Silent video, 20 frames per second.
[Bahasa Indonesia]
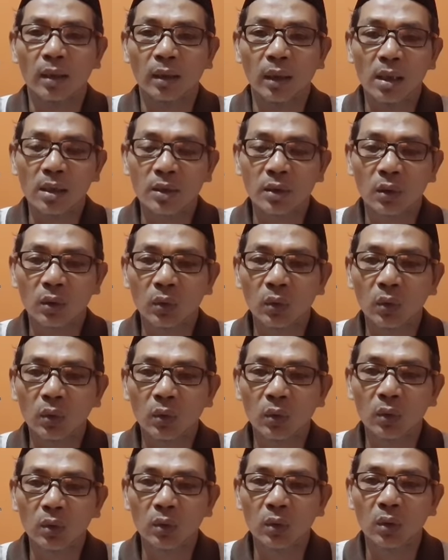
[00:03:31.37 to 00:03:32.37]
dan
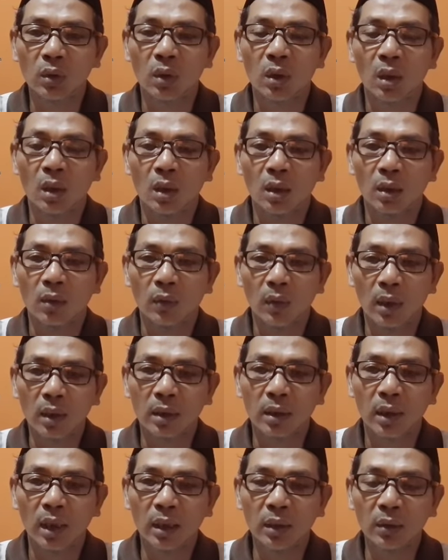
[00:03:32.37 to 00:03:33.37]
seluruh
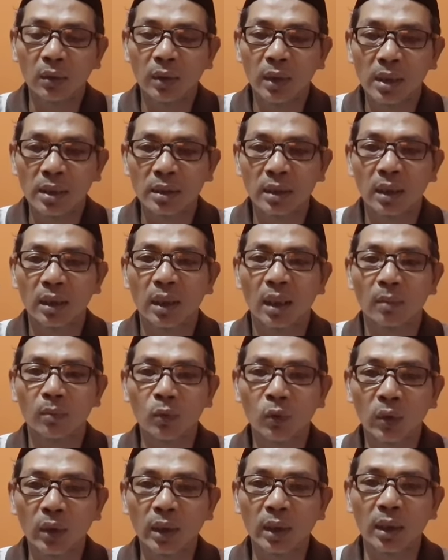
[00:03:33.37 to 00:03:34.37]
warga Indonesia yang
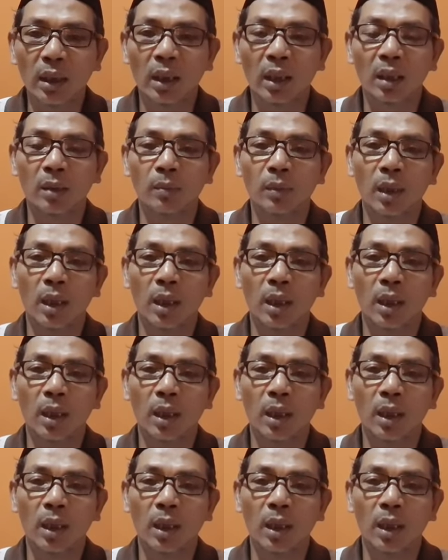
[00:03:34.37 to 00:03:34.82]
mungkin akan